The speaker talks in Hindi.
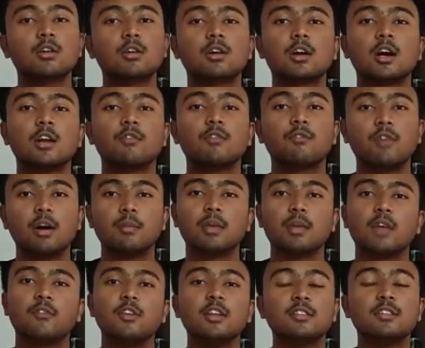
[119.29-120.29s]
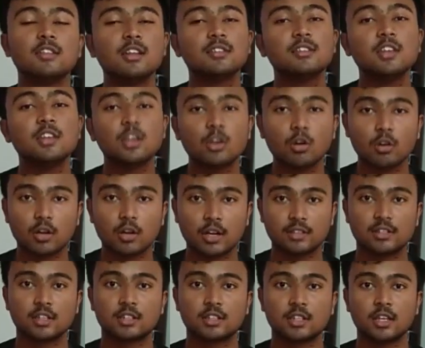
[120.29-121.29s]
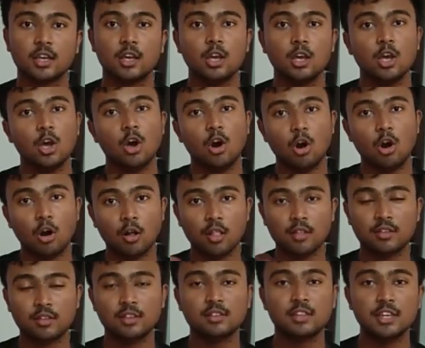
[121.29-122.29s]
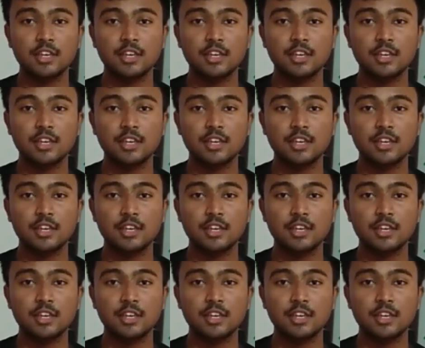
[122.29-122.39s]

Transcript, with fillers: कंफर्म या फिर इजिली सिक्योर कर सकते हैं ऑन द सेंस